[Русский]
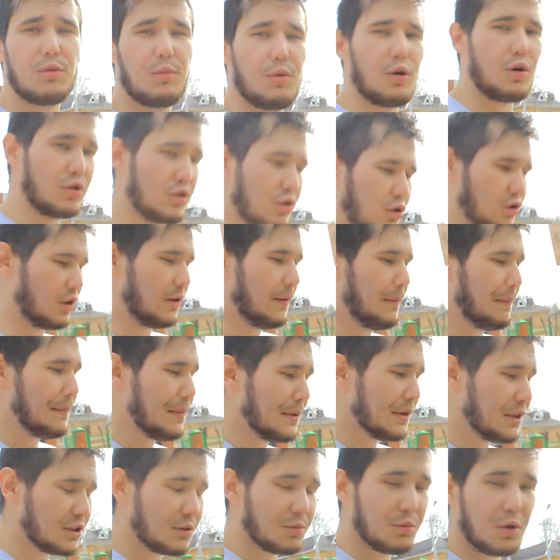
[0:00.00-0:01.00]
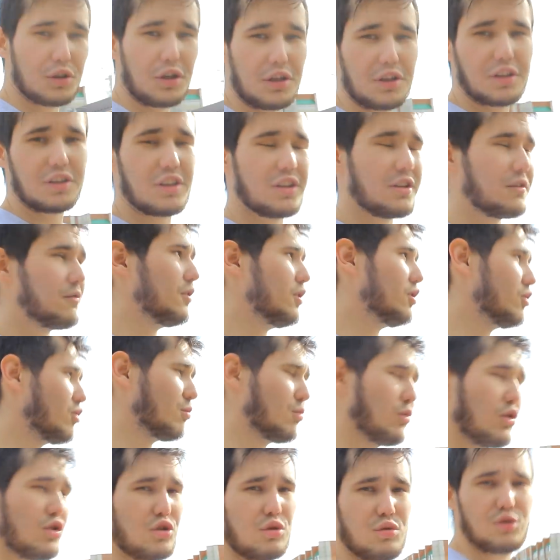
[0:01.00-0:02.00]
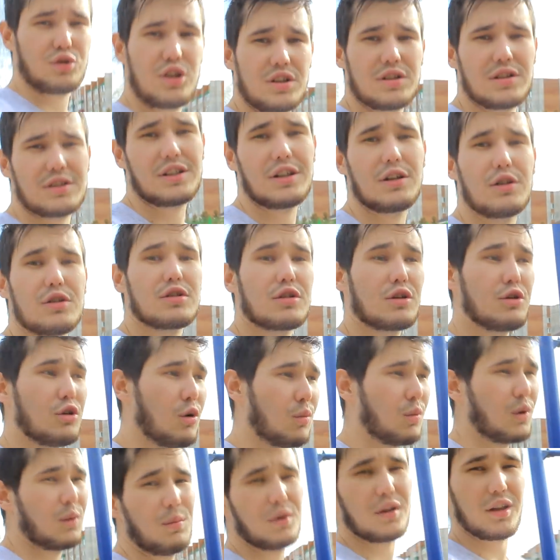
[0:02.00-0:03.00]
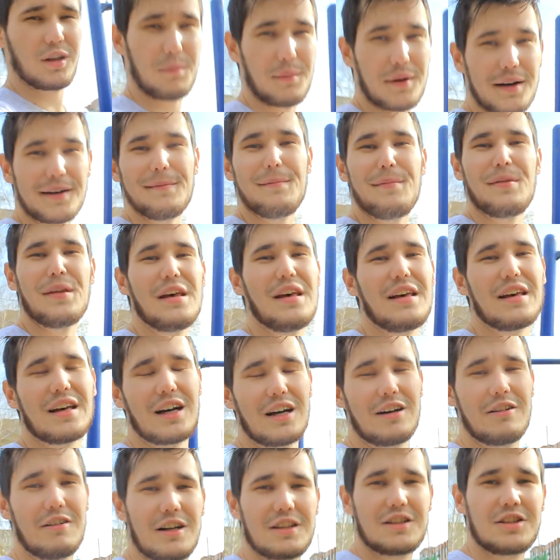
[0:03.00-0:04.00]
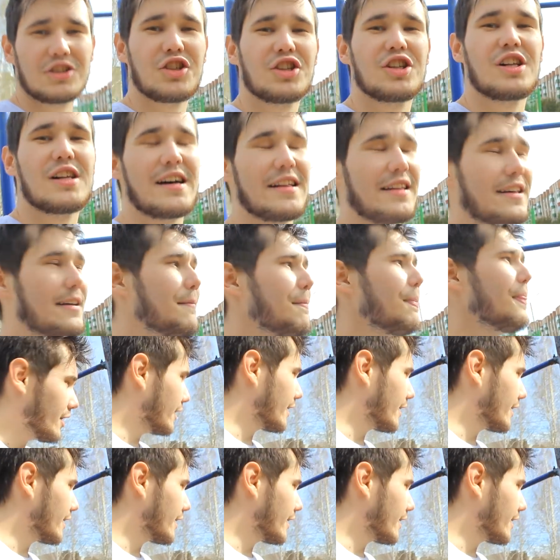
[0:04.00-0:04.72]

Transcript: любой, кто смотрит это видео, может научиться делать склепку. Было бы, как говорится, желание.